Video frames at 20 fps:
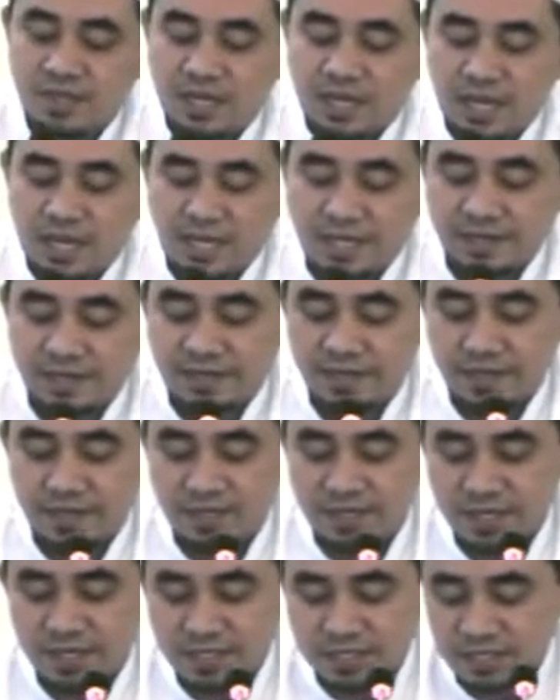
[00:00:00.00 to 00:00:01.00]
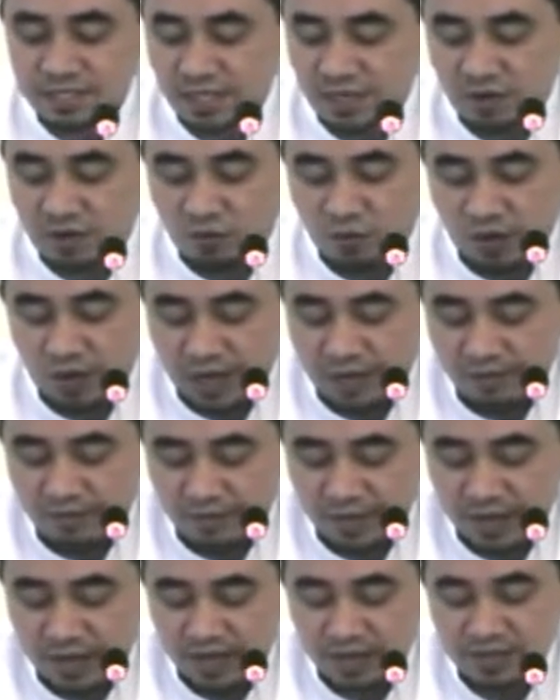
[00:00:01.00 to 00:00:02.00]
ada di antara
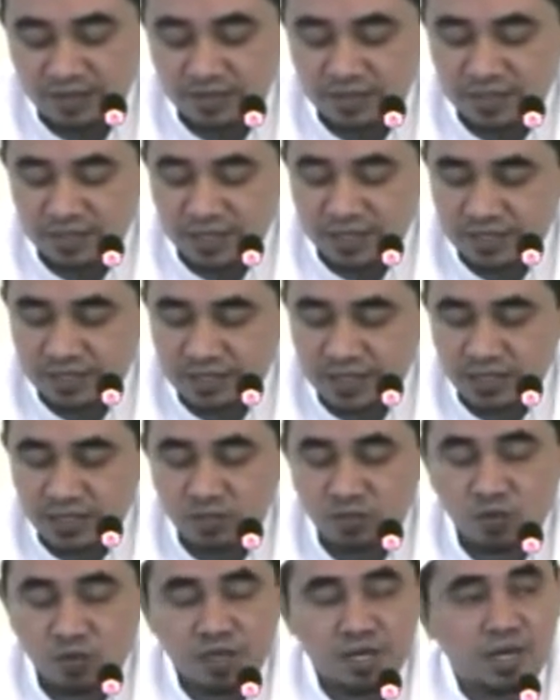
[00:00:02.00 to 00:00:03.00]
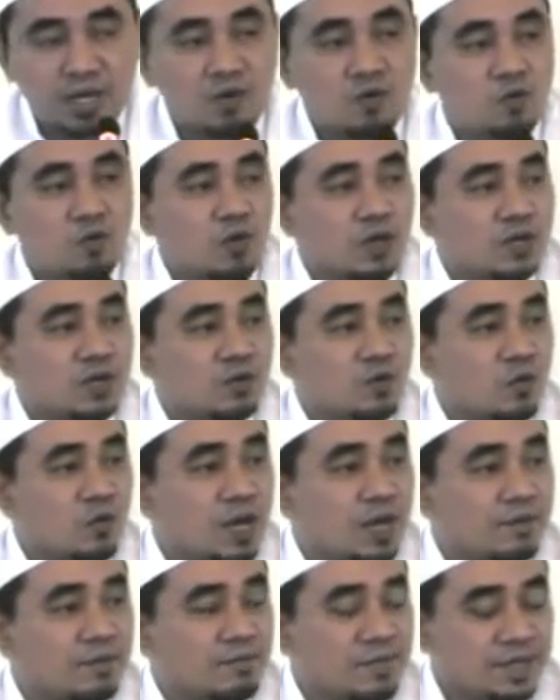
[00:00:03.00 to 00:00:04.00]
ulama salah satu kelakuan
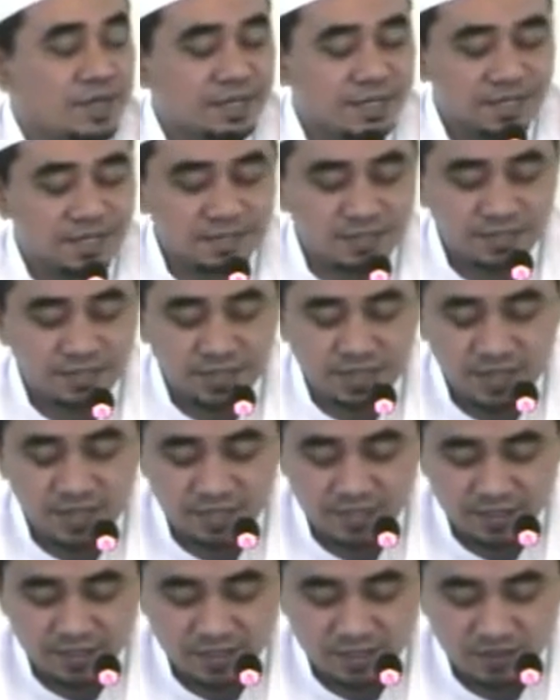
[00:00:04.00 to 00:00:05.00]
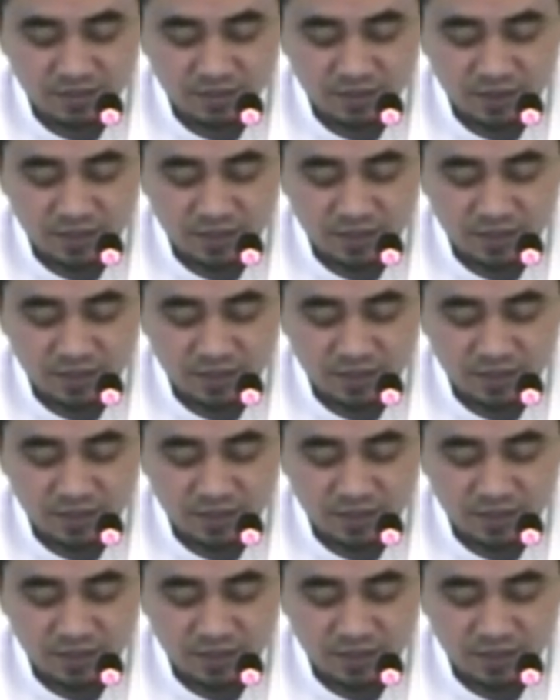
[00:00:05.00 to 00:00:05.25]
ulama yang jahat itu